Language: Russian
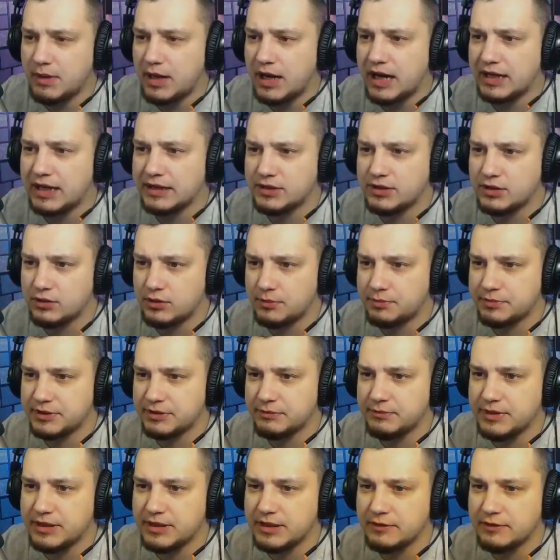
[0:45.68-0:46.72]
Adopt
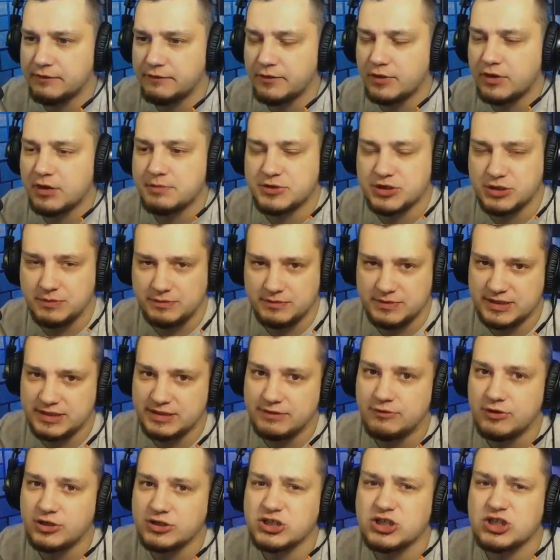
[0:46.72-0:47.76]
Me. В общем,
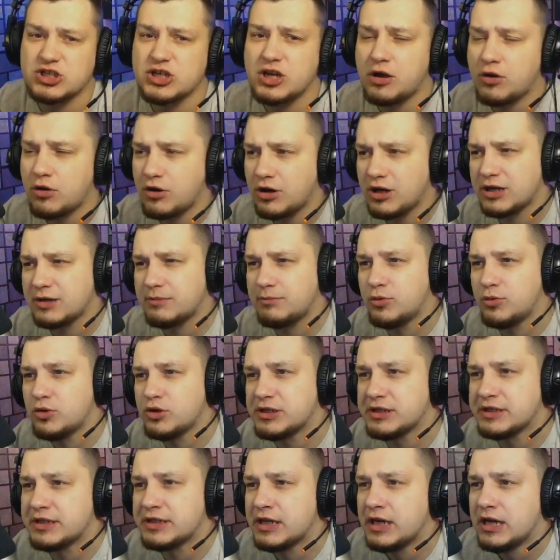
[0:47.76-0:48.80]
сегодняшний ролик
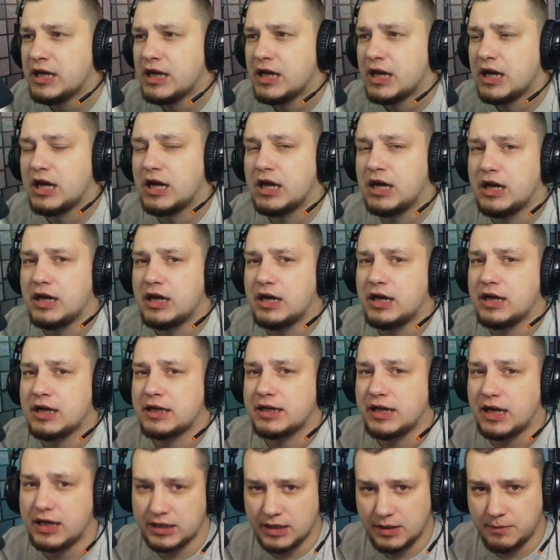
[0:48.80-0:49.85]
будет, э,
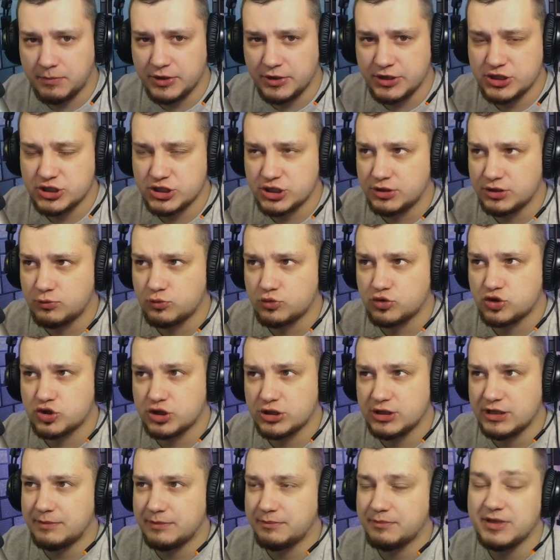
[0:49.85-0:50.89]
как обычно,
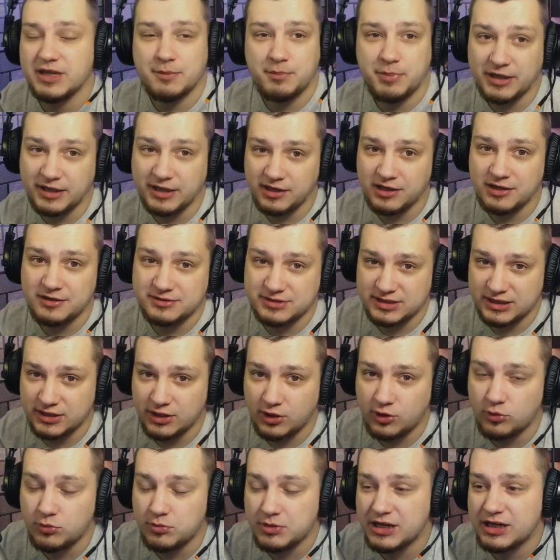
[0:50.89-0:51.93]
уже мне понравилась эта
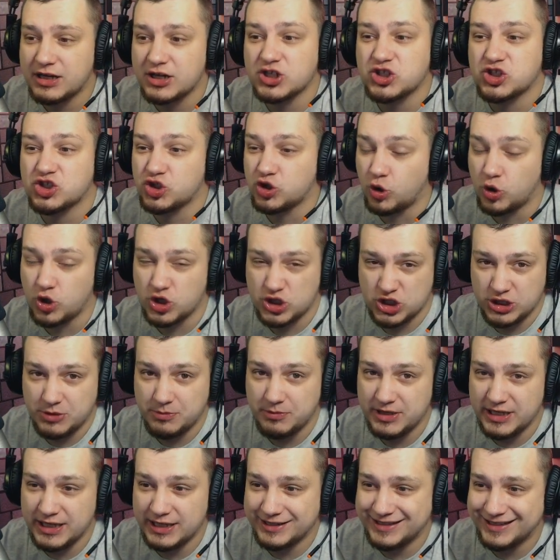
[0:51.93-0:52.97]
рубрика, что же
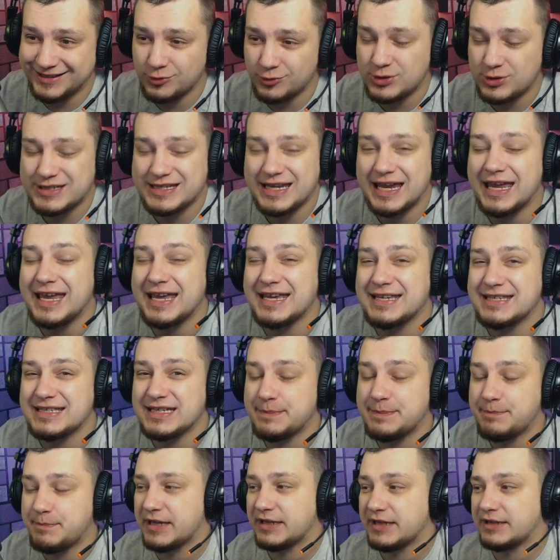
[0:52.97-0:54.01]
мне дадут за
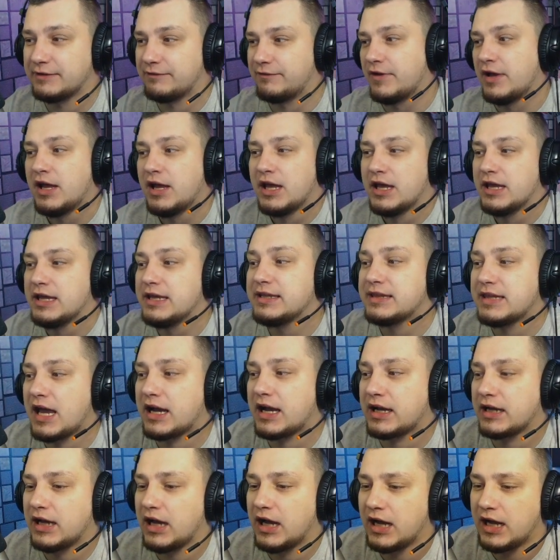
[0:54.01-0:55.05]
этих петов.
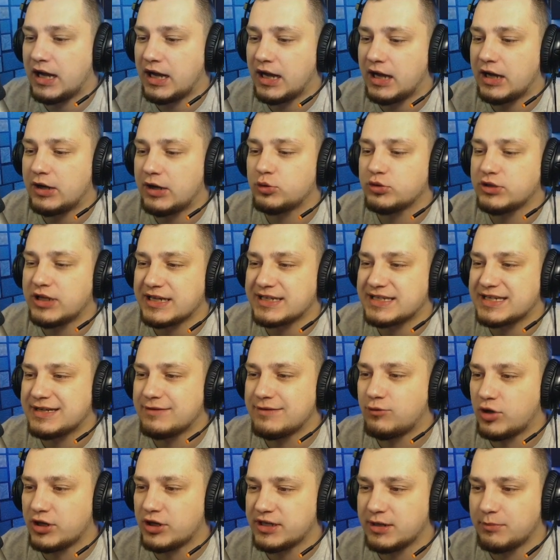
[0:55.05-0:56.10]
Итак, э, у нас
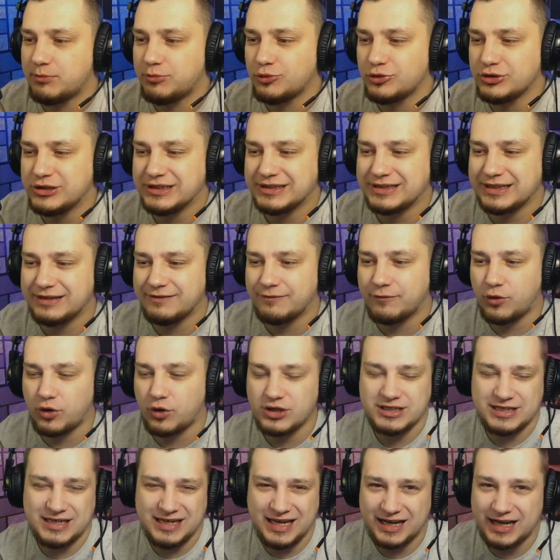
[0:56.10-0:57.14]
сегодня будет,
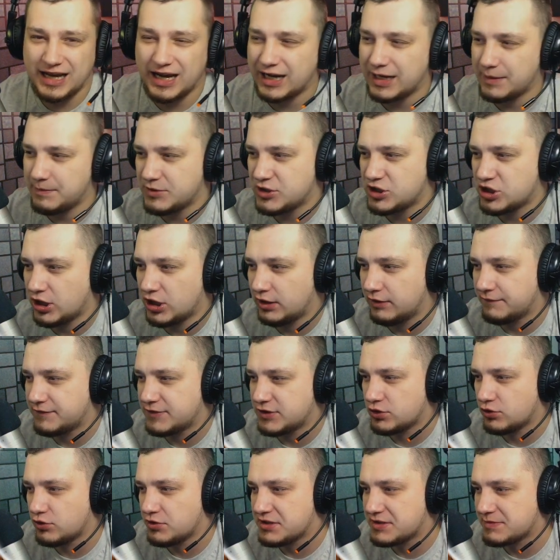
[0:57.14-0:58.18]
вроде я как обещал,
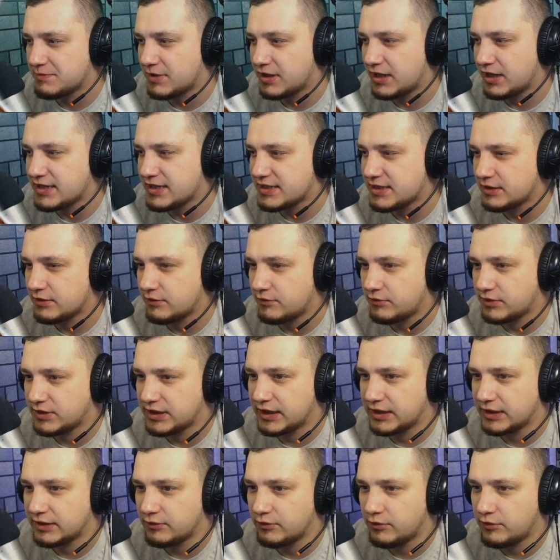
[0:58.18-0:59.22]
все из магазина вот
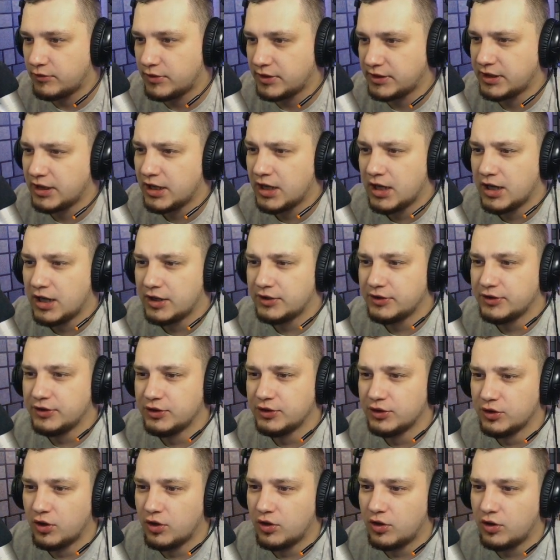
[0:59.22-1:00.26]
этого вот,
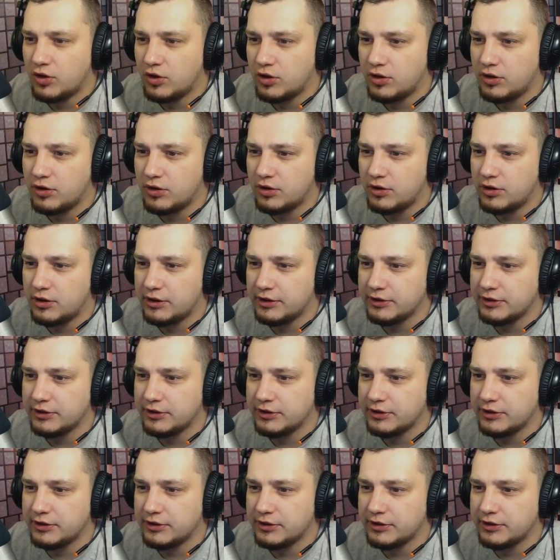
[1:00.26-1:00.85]
но,